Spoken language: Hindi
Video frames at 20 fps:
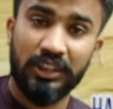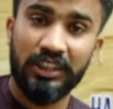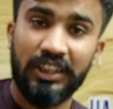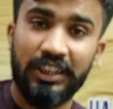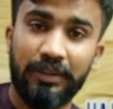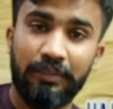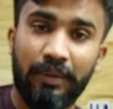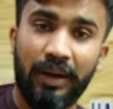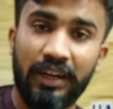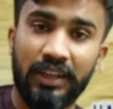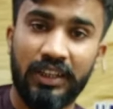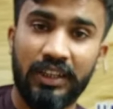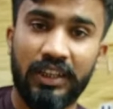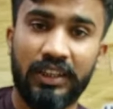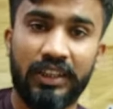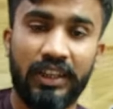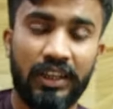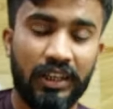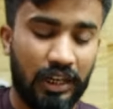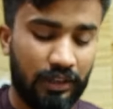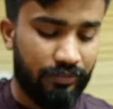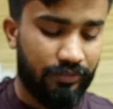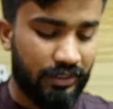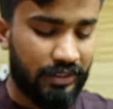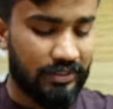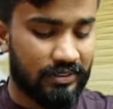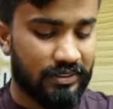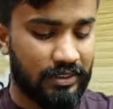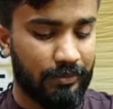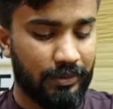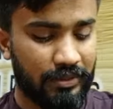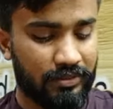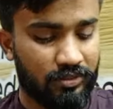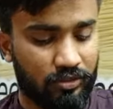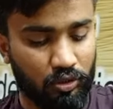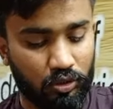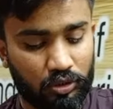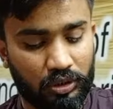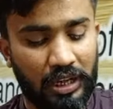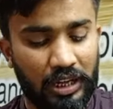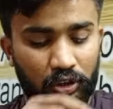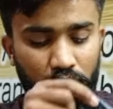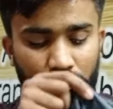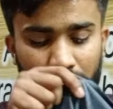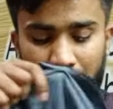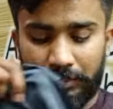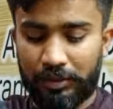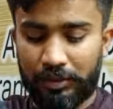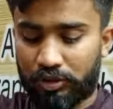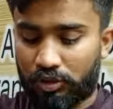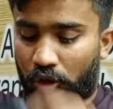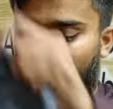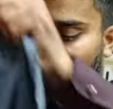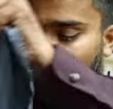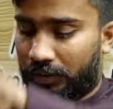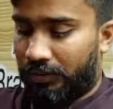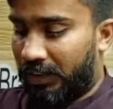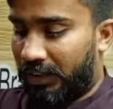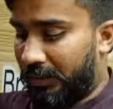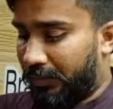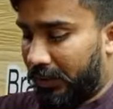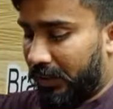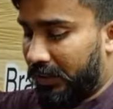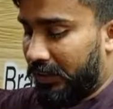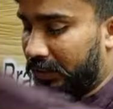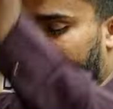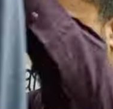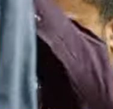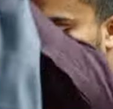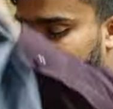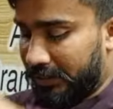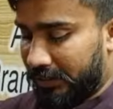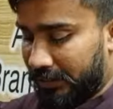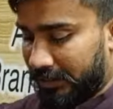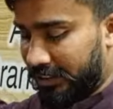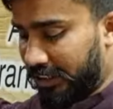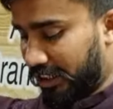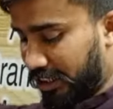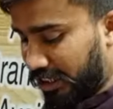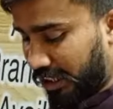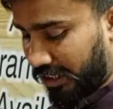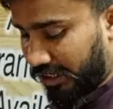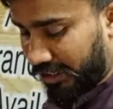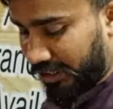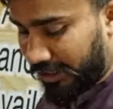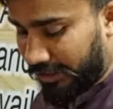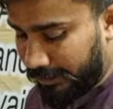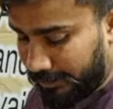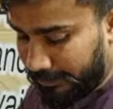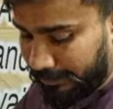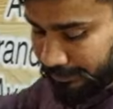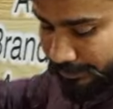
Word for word: ज़्यादा डिमांड करते हैं काफ़ी कस्टमर्स तो थानों में भी स्टॉक अवेलेबल है ये चेक करें